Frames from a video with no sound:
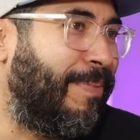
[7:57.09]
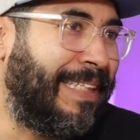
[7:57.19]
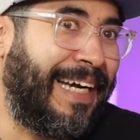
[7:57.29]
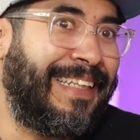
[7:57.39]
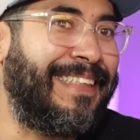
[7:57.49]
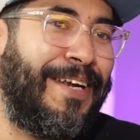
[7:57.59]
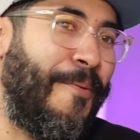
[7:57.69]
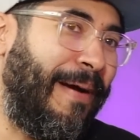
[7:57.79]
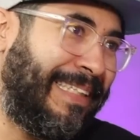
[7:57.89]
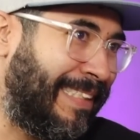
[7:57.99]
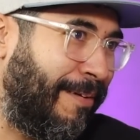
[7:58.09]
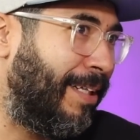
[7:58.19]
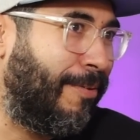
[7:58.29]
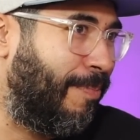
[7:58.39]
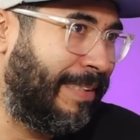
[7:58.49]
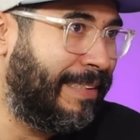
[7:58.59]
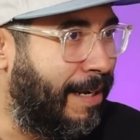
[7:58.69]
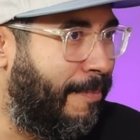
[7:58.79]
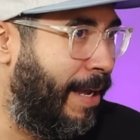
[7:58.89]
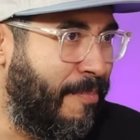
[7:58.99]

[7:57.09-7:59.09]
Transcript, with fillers: pues la gente dice, no manches, este vato pues es el,